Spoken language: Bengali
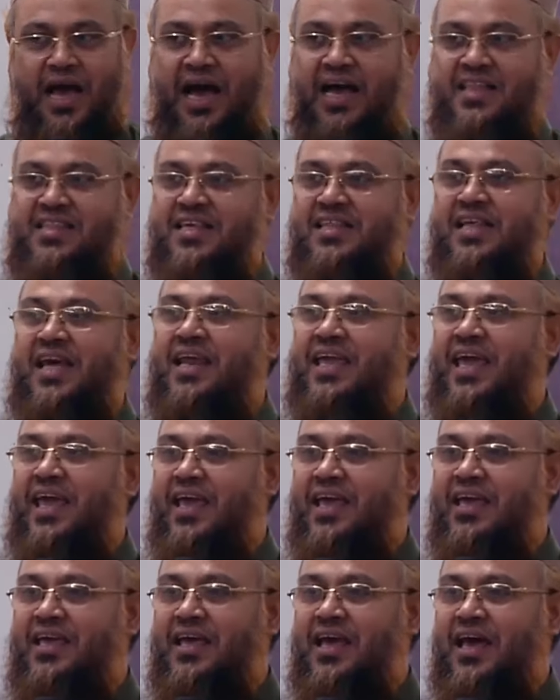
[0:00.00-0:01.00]
আজিজের
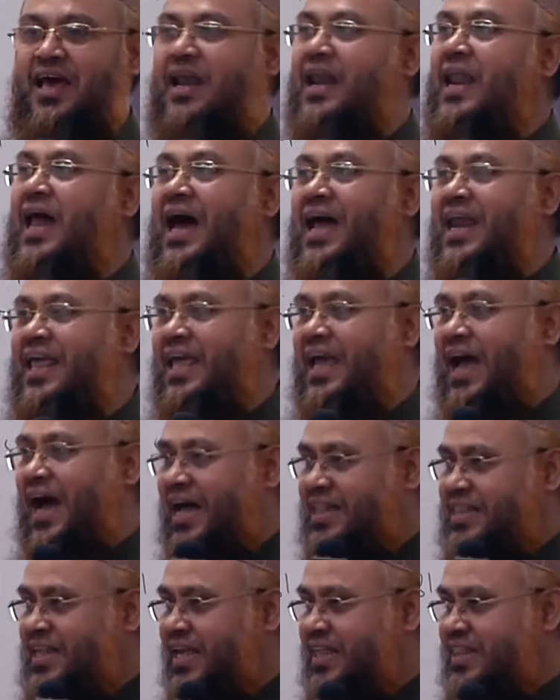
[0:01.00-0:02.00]
কি নারী
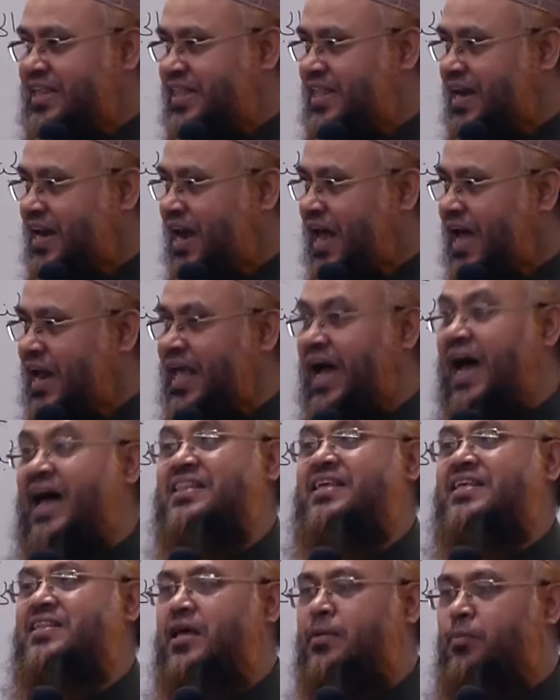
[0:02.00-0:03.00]
আজিজের নারী
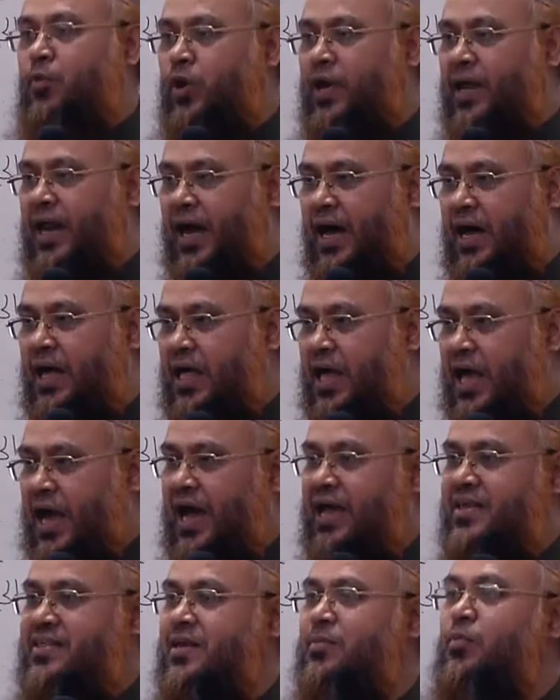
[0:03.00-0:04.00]
আজিজের মহিলা
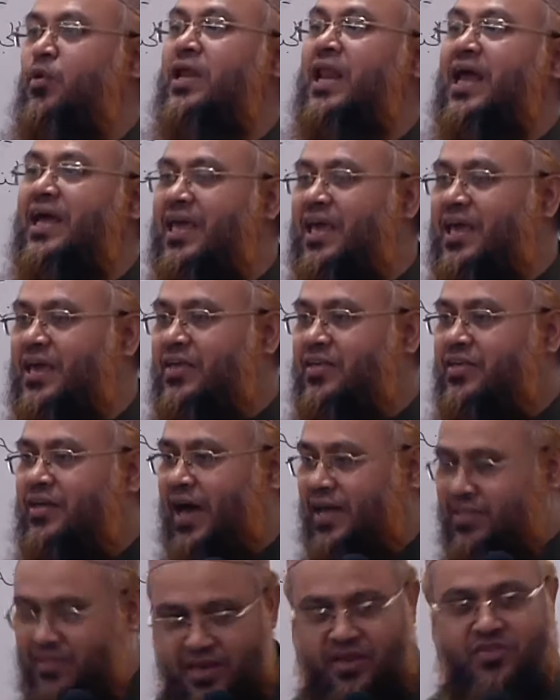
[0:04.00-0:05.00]
আজিজের মহিলা কি
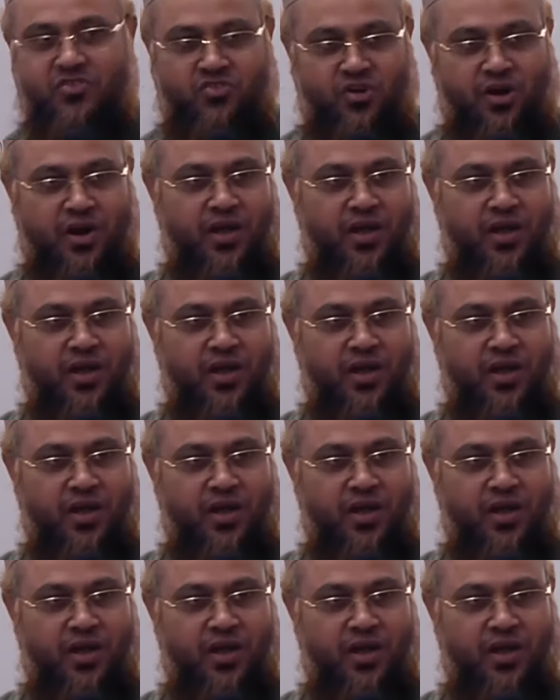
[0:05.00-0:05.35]
আজিজের স্ত্রী